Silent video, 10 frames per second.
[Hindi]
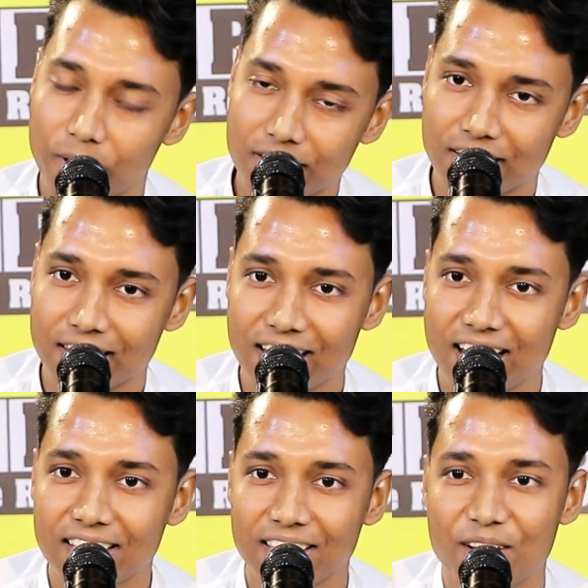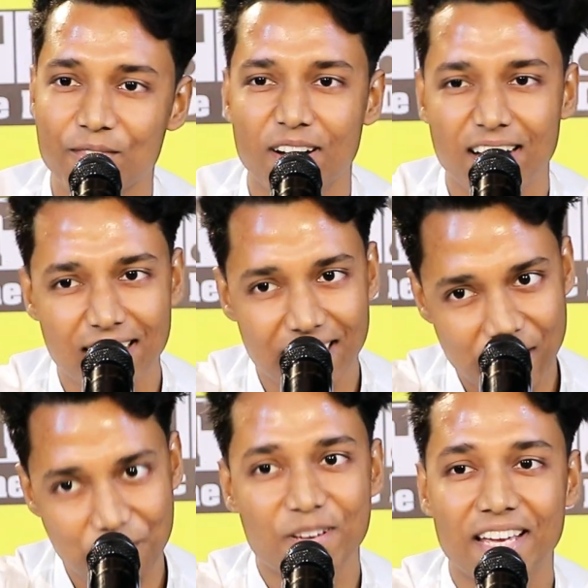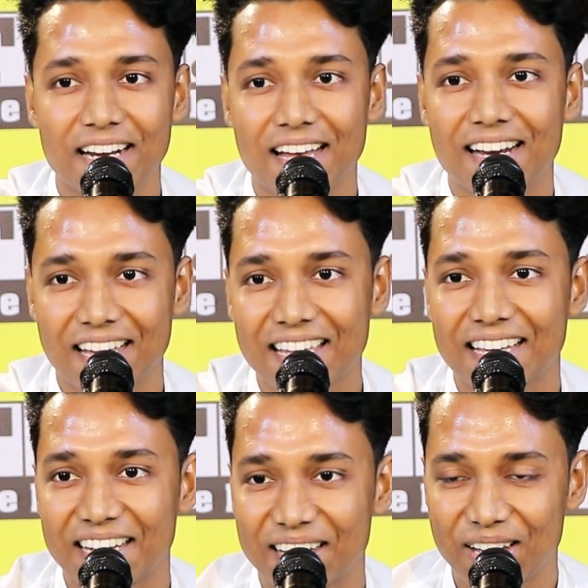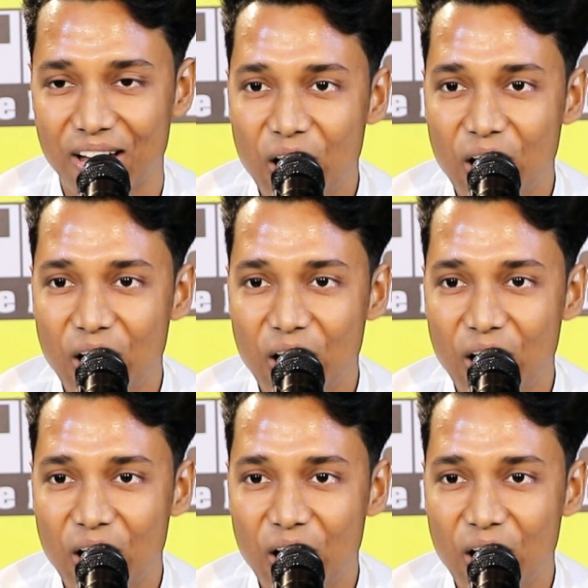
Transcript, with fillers: बस इनकार था वहां अब इकरार आएगा